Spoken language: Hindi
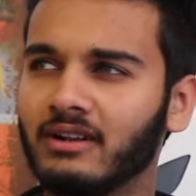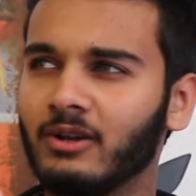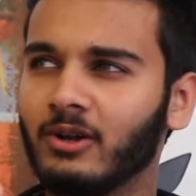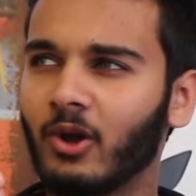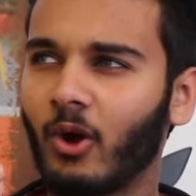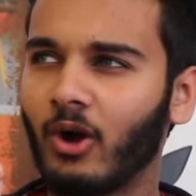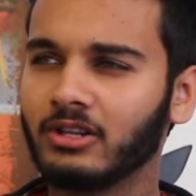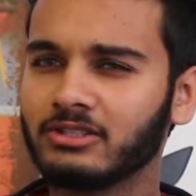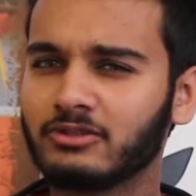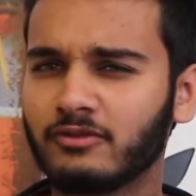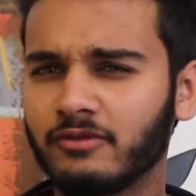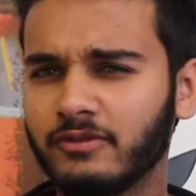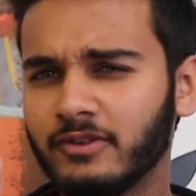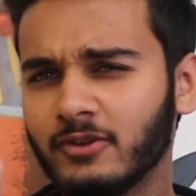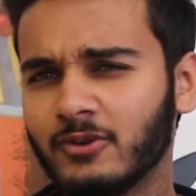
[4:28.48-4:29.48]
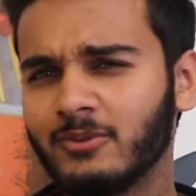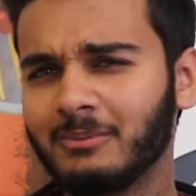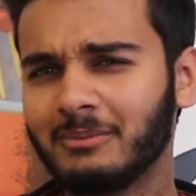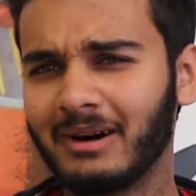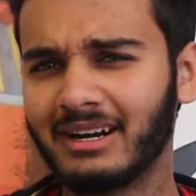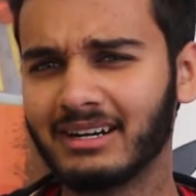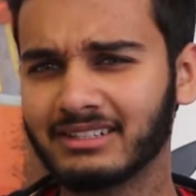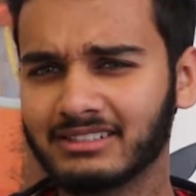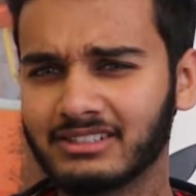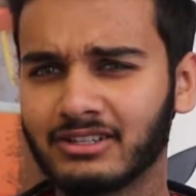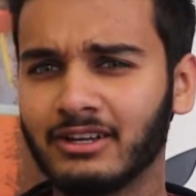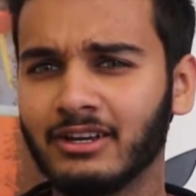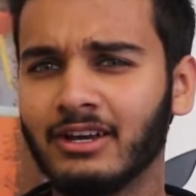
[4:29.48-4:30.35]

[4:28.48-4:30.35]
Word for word: लॉन्च फ्यू मर्च